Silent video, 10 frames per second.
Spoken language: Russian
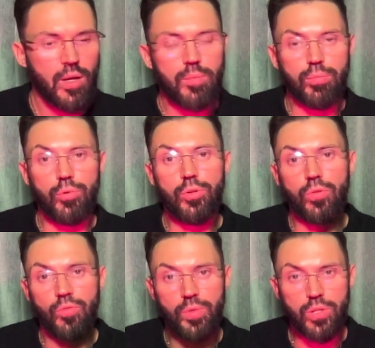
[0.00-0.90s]
будь
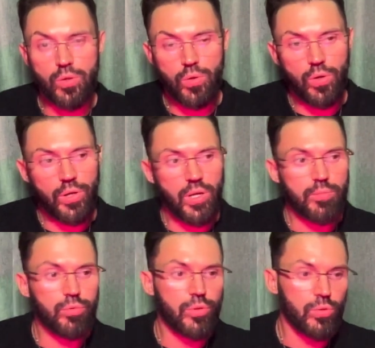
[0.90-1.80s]
то в метро, или
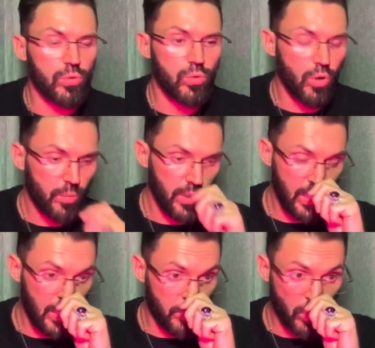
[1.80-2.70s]
будь то дома,
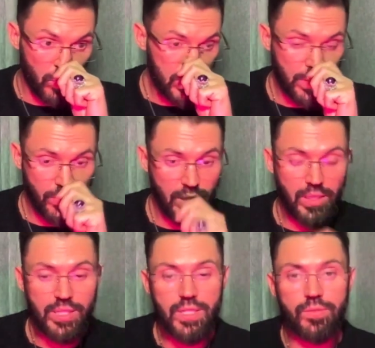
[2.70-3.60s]
или просто
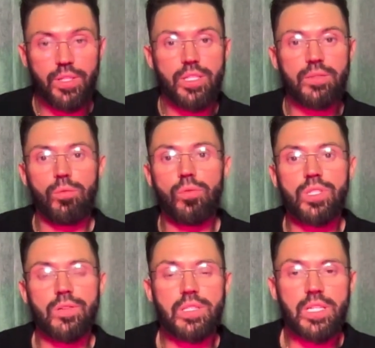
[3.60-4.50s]
вегетативная
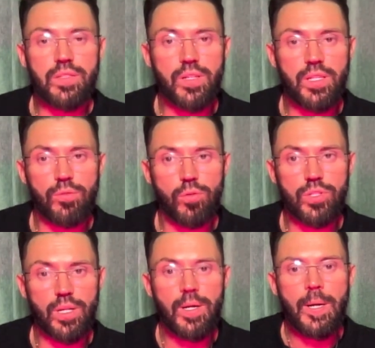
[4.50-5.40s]
дисфункция вследствие невроза